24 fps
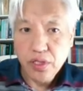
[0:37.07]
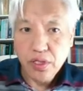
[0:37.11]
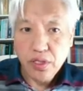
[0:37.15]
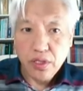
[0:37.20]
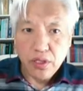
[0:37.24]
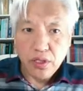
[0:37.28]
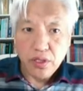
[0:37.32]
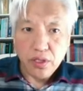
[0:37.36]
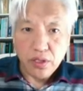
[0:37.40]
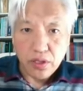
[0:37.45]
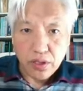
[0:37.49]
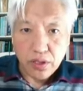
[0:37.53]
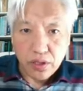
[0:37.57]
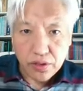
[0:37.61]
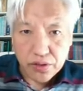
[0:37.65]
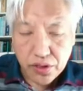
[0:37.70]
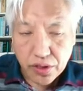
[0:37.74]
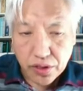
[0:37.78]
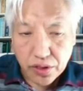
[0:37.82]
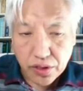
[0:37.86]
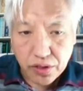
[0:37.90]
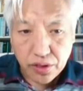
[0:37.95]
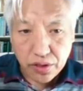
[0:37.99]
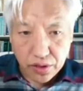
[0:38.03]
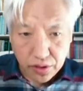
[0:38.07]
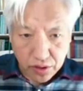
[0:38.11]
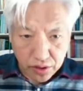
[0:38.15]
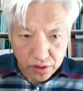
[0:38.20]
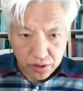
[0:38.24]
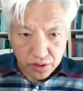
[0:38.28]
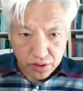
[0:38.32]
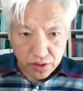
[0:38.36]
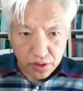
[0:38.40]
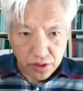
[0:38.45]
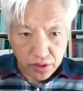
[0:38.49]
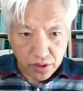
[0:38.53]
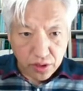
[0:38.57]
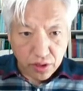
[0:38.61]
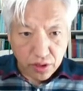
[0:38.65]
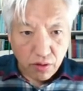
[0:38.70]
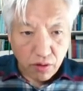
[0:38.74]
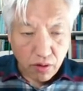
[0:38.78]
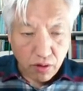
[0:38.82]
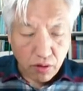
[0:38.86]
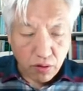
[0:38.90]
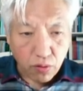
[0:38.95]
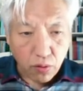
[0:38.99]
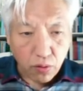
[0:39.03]
어, 성경은 예,
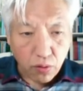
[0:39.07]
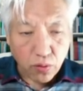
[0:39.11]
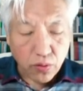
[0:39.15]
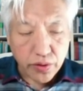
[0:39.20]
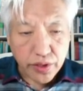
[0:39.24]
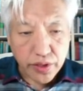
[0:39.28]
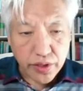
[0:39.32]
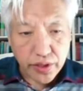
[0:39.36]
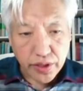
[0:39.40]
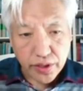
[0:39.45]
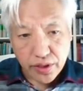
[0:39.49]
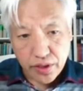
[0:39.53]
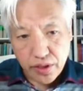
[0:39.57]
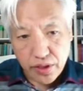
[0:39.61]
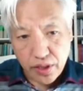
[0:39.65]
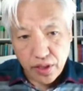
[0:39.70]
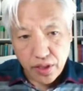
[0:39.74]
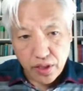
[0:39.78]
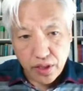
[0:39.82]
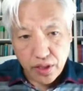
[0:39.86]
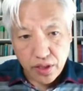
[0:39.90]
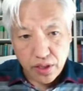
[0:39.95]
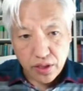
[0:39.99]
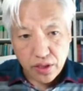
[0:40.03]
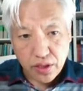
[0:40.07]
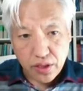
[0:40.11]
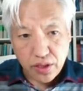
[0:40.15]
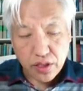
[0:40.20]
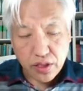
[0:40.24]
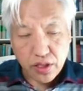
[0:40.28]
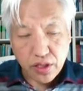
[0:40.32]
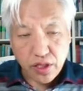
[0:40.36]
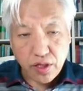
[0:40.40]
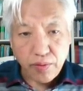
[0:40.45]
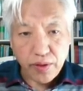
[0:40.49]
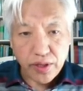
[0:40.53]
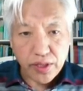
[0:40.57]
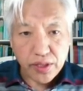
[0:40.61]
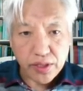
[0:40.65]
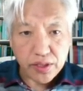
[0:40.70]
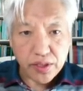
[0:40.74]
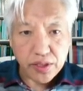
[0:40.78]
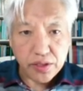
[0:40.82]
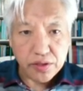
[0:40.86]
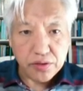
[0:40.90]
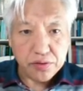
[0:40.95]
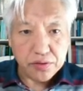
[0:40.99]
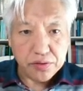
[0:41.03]
롱런 예, 길게 봐야
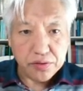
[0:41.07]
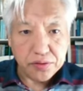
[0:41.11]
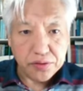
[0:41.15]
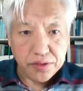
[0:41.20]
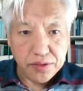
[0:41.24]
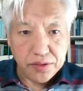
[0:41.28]
돼요.